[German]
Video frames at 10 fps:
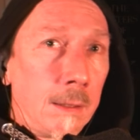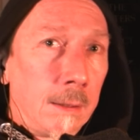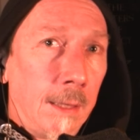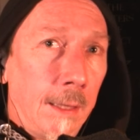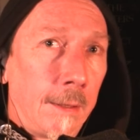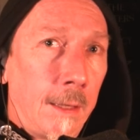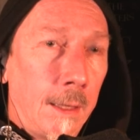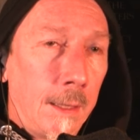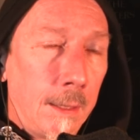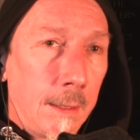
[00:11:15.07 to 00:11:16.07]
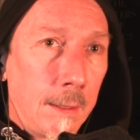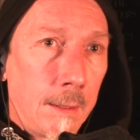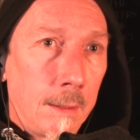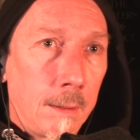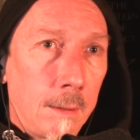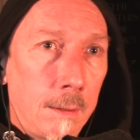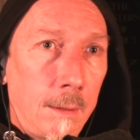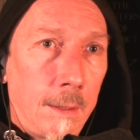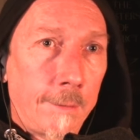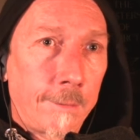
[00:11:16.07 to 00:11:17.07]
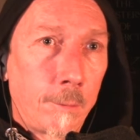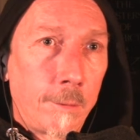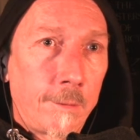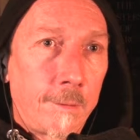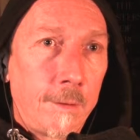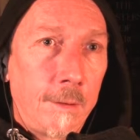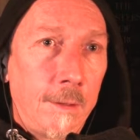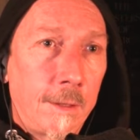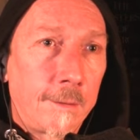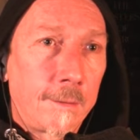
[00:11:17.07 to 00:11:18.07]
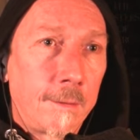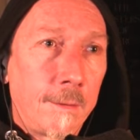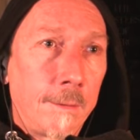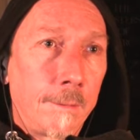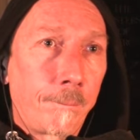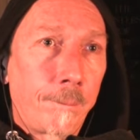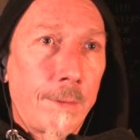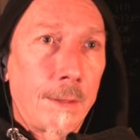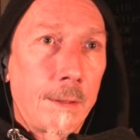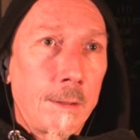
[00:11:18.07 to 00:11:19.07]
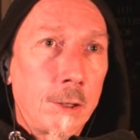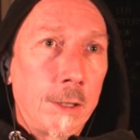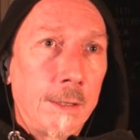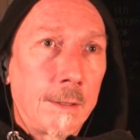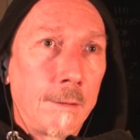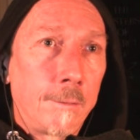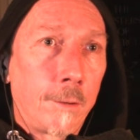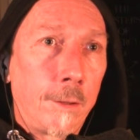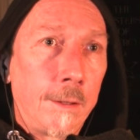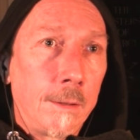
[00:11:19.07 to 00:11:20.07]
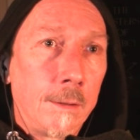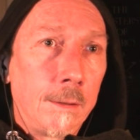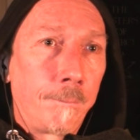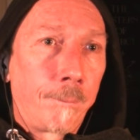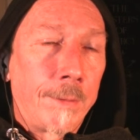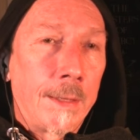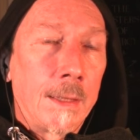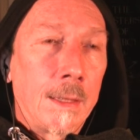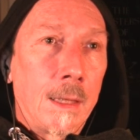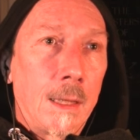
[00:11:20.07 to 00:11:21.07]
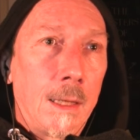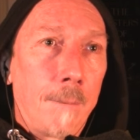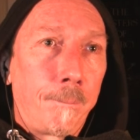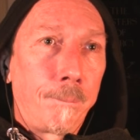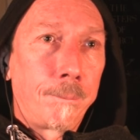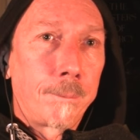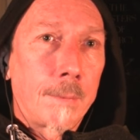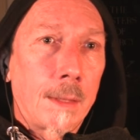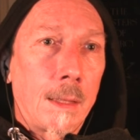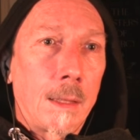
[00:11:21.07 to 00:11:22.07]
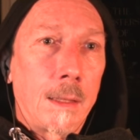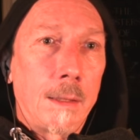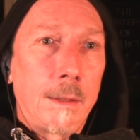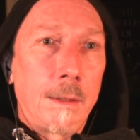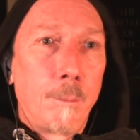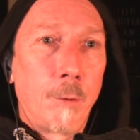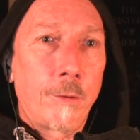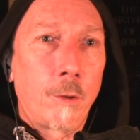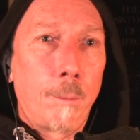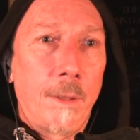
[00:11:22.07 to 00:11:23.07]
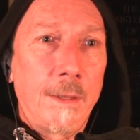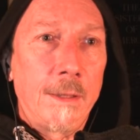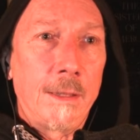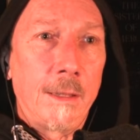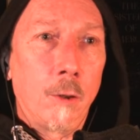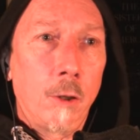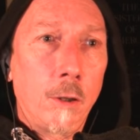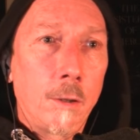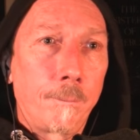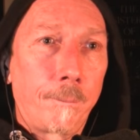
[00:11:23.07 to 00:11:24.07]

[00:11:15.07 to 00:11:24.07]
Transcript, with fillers: Dann lasst uns die letzten Geschichten vollenden. Ähm, ich müsste noch mal den Georg.